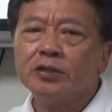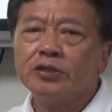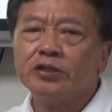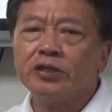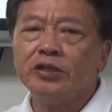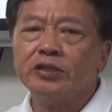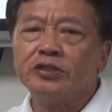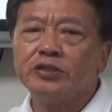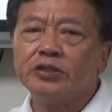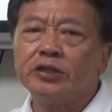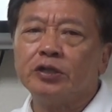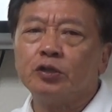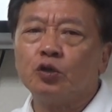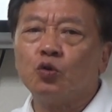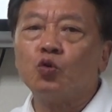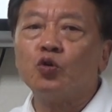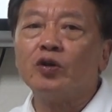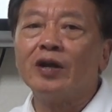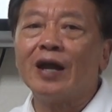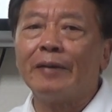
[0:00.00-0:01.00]
伫即个
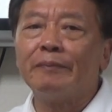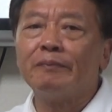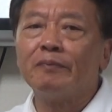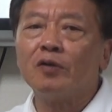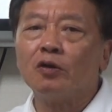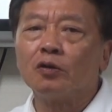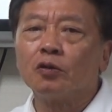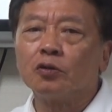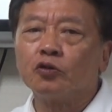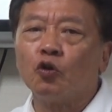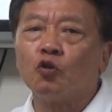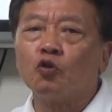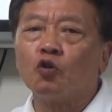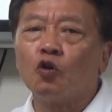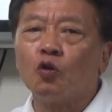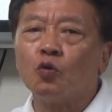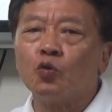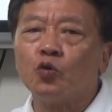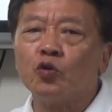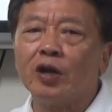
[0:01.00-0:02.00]
云南吼，中
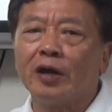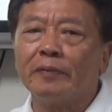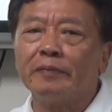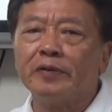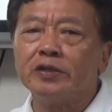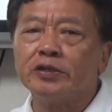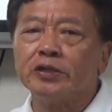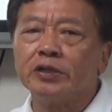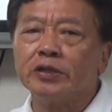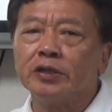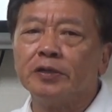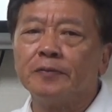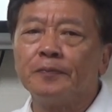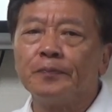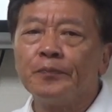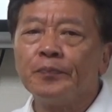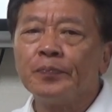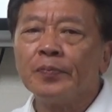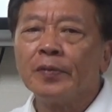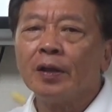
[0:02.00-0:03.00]
国云南的即个
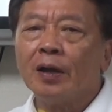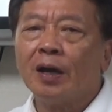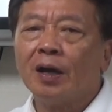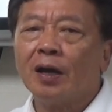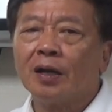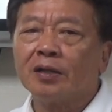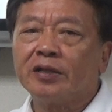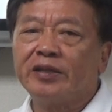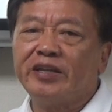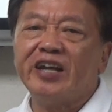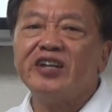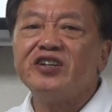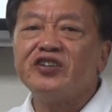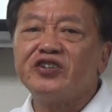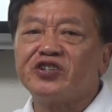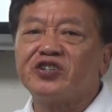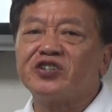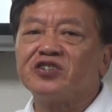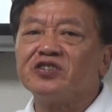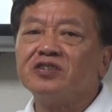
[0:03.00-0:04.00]
啊滇
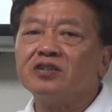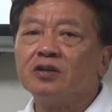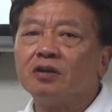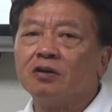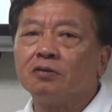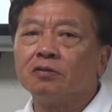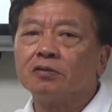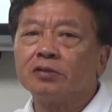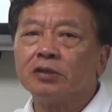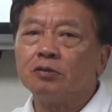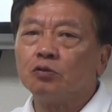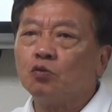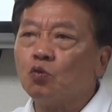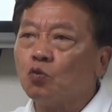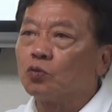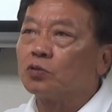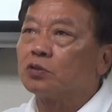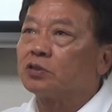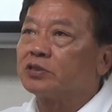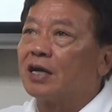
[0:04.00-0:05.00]
池啊，滇池，
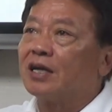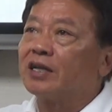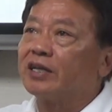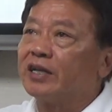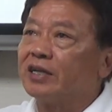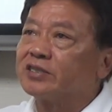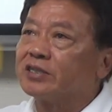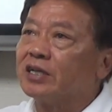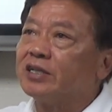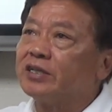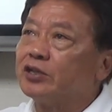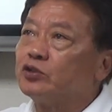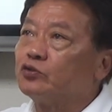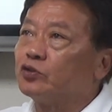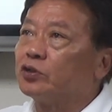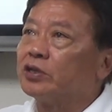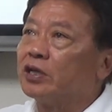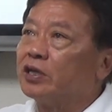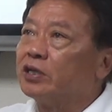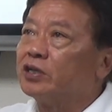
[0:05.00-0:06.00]
哦，三点三点
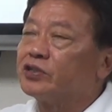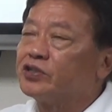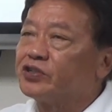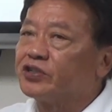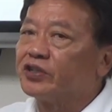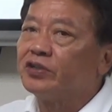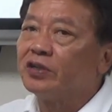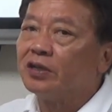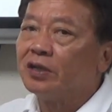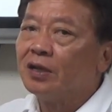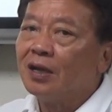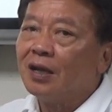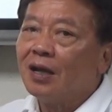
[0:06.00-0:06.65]
水加一个蒸。